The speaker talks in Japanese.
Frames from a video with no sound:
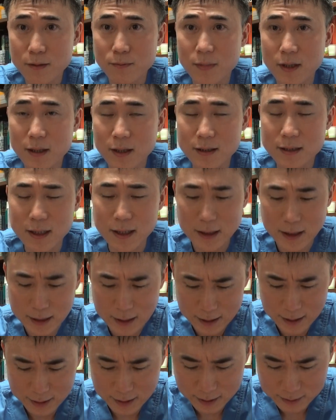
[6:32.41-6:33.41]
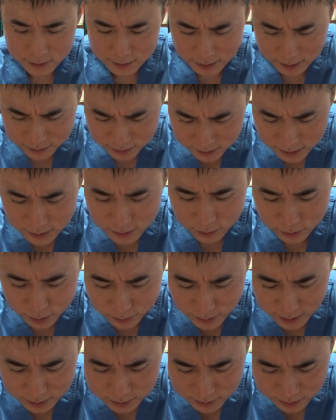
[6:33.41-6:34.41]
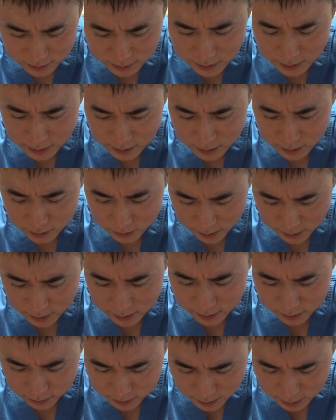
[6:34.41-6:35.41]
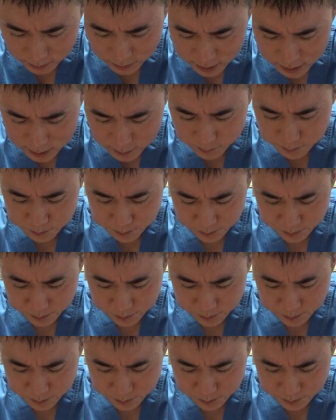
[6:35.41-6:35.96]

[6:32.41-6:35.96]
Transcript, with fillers: まあ、気にならなくなるっていうこともあるわけでございます。